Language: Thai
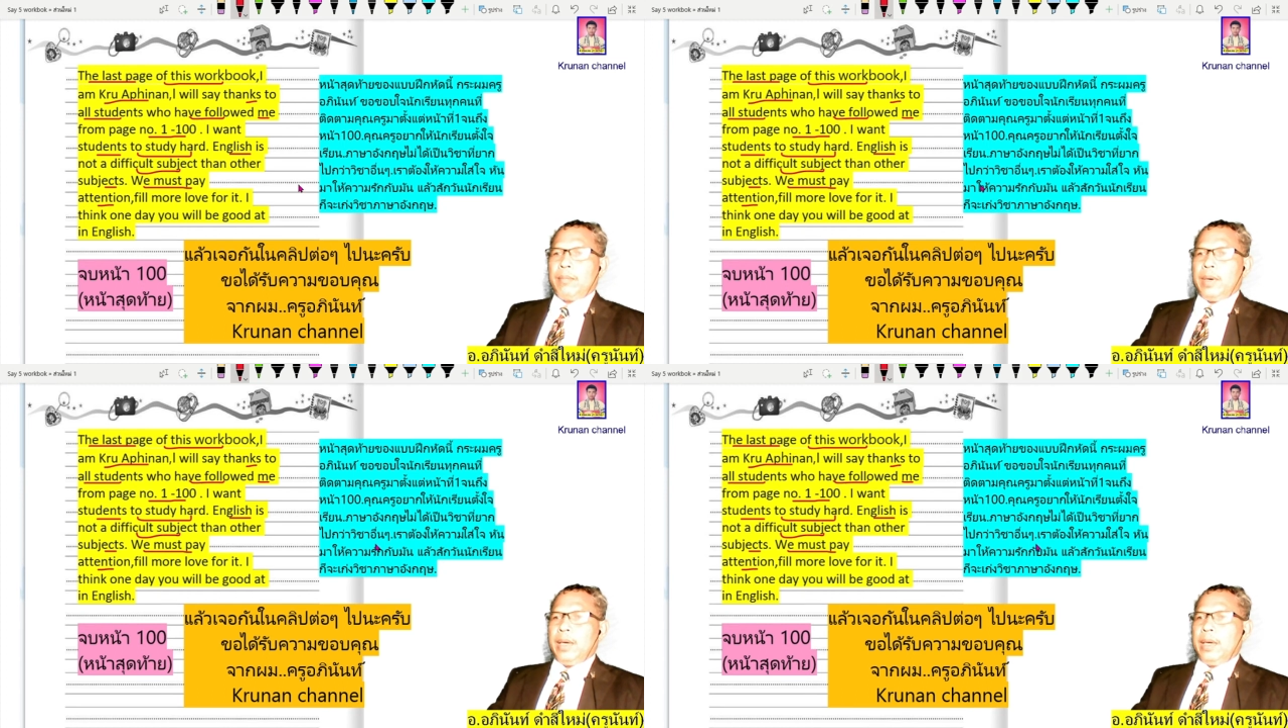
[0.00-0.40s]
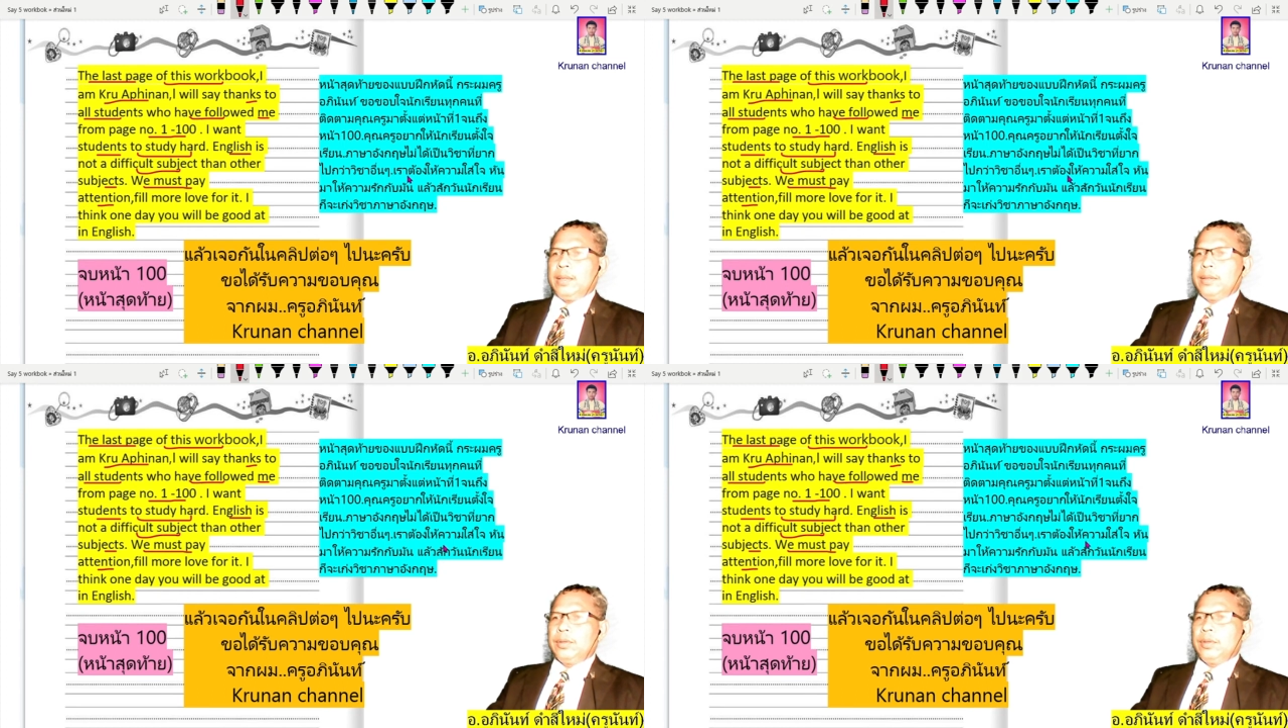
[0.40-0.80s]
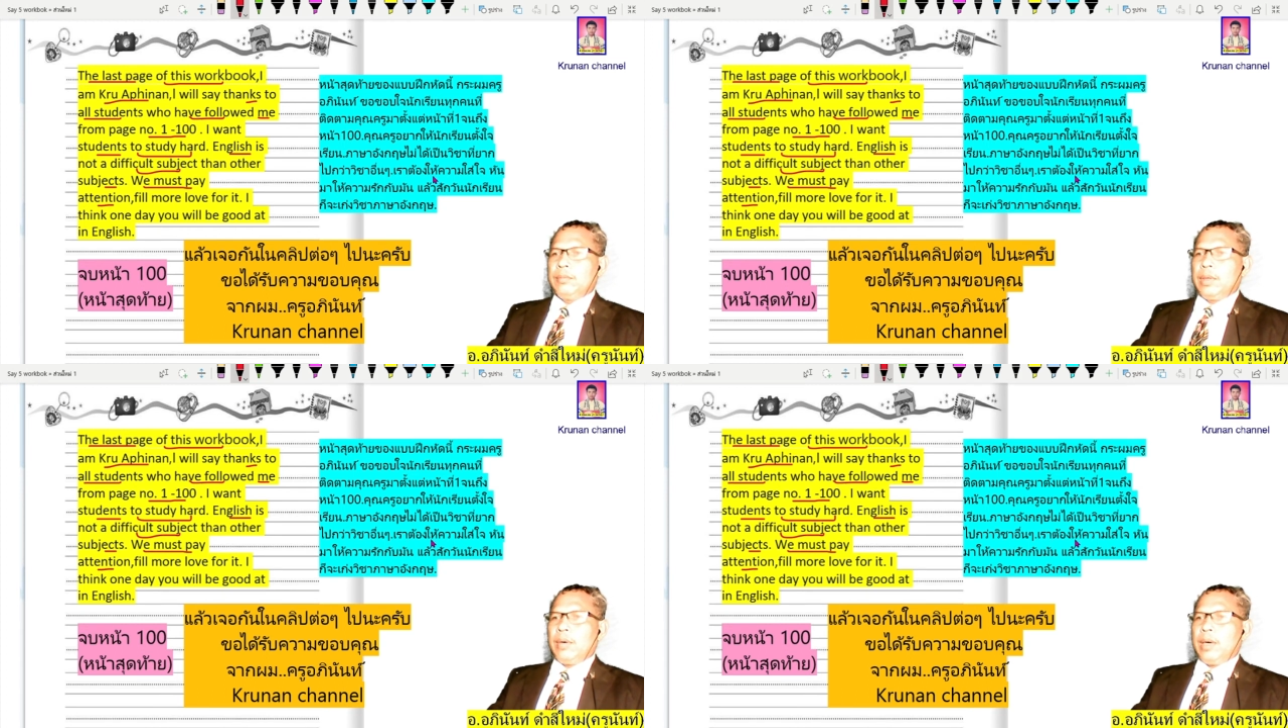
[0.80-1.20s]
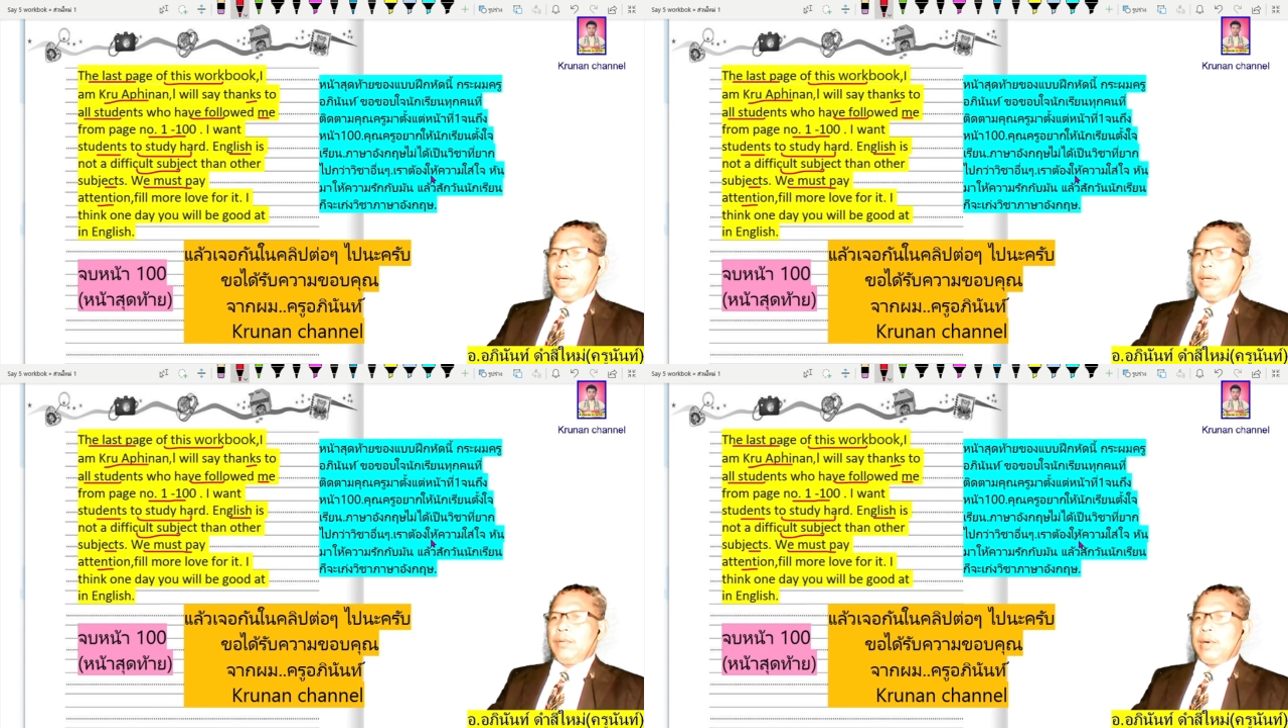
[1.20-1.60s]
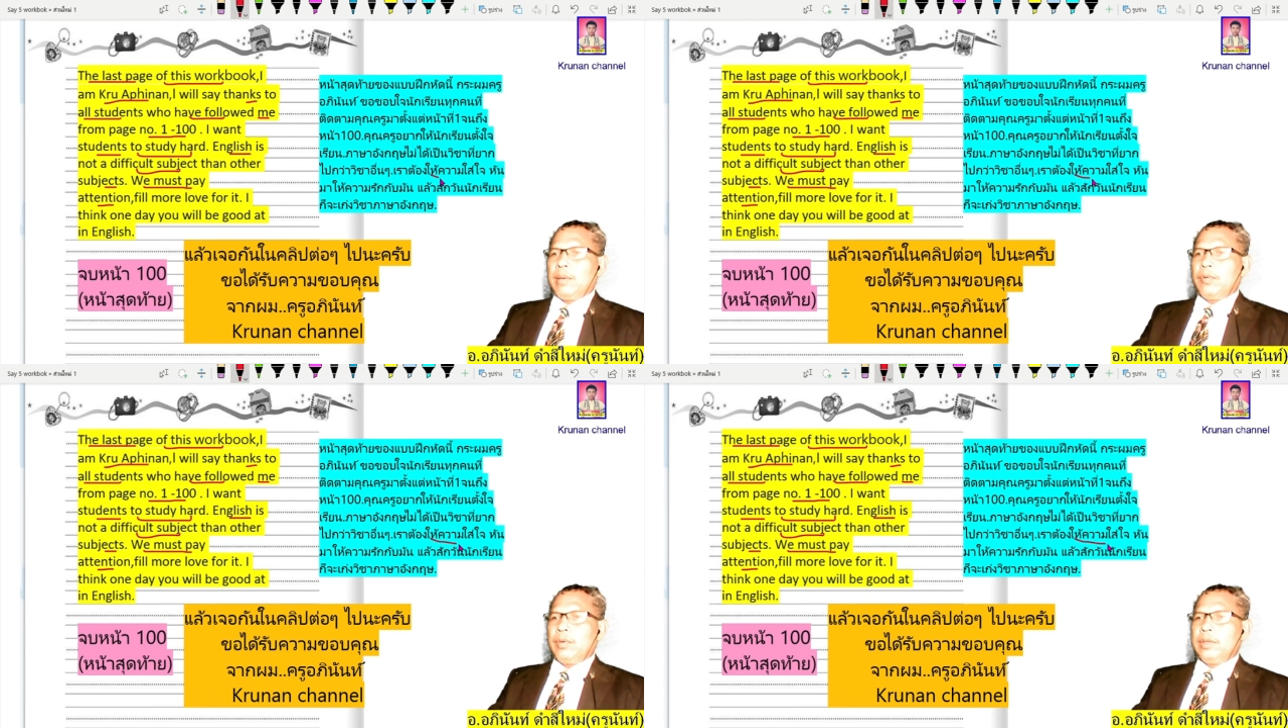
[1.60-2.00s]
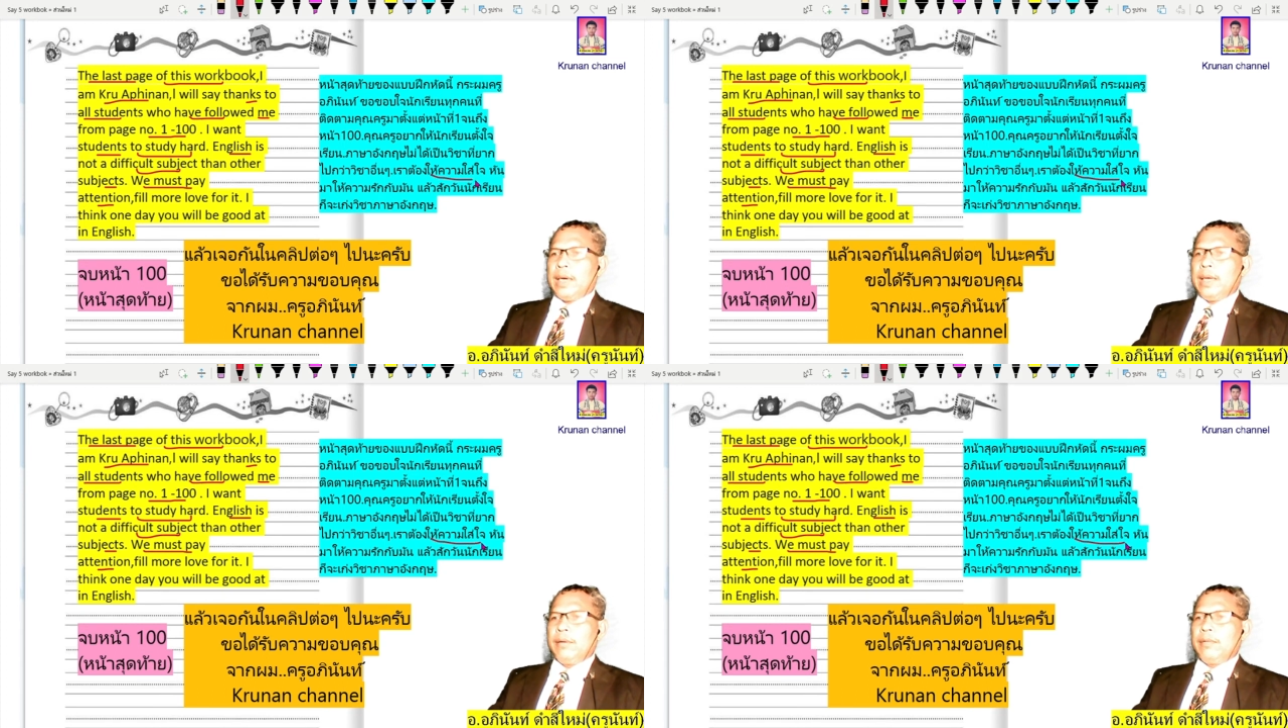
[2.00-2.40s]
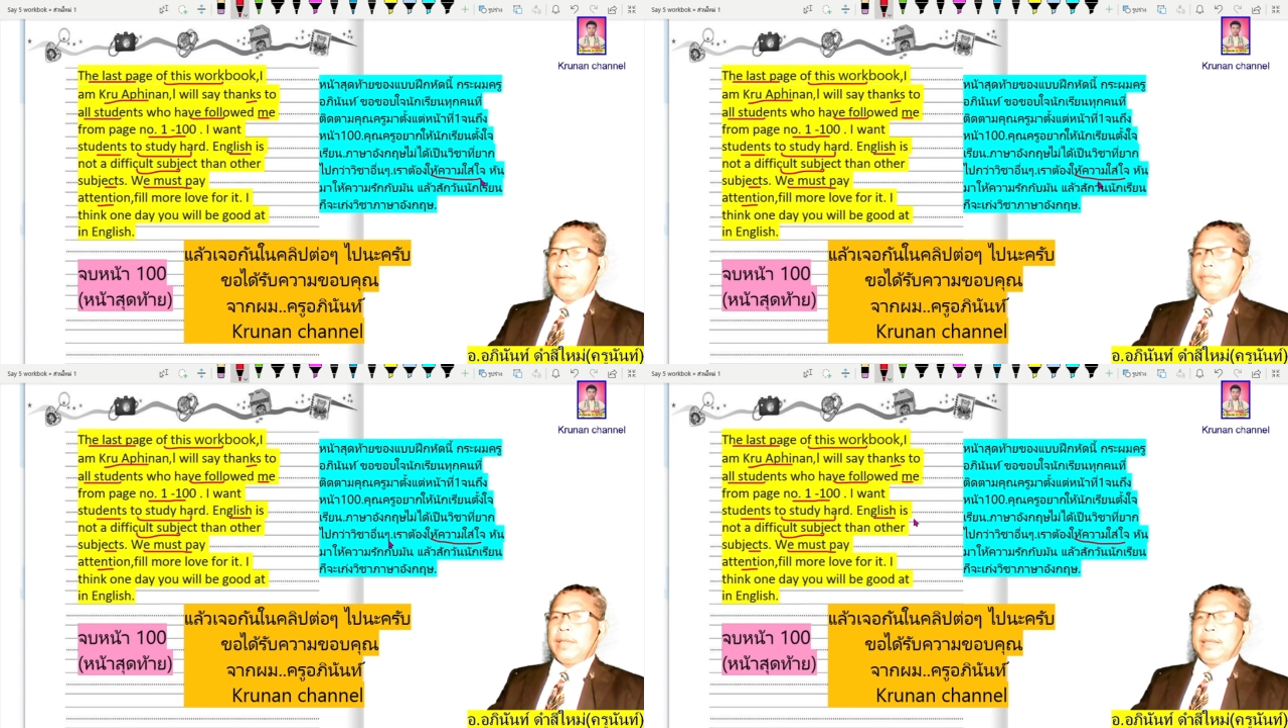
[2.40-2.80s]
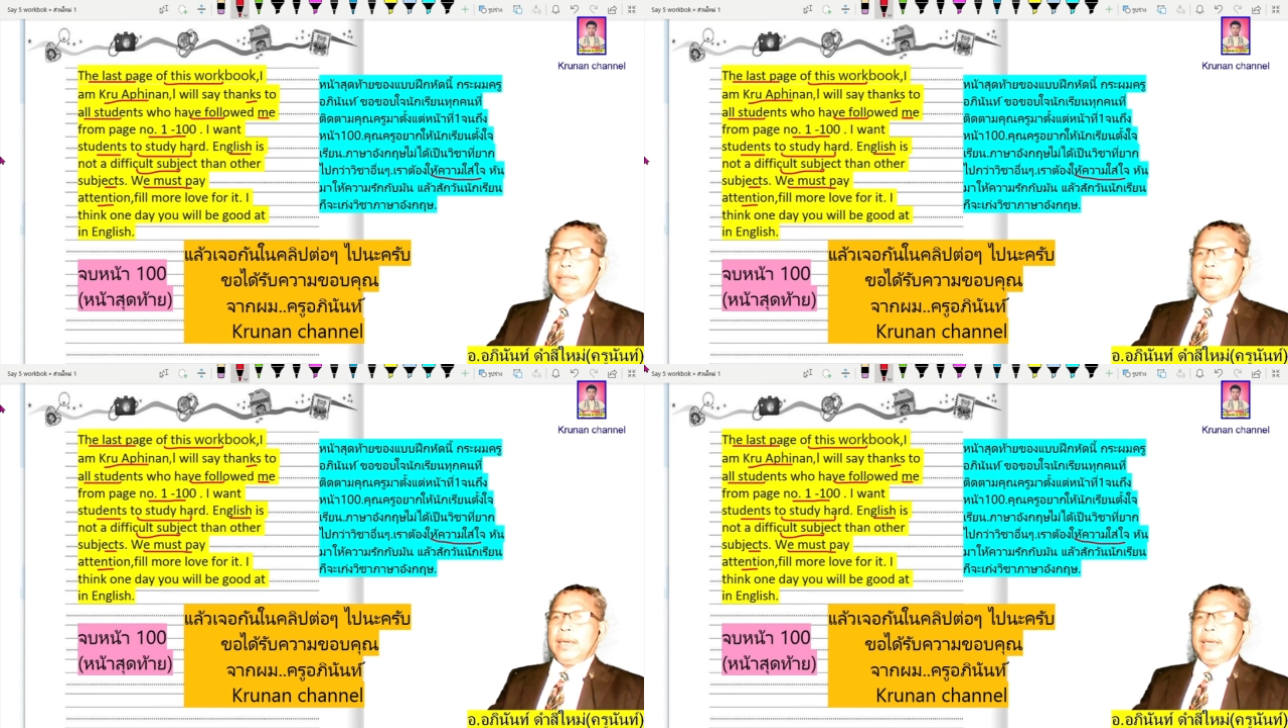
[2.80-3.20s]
pay attention แปลว่าให้ความสนใจให้ความใส่ใจ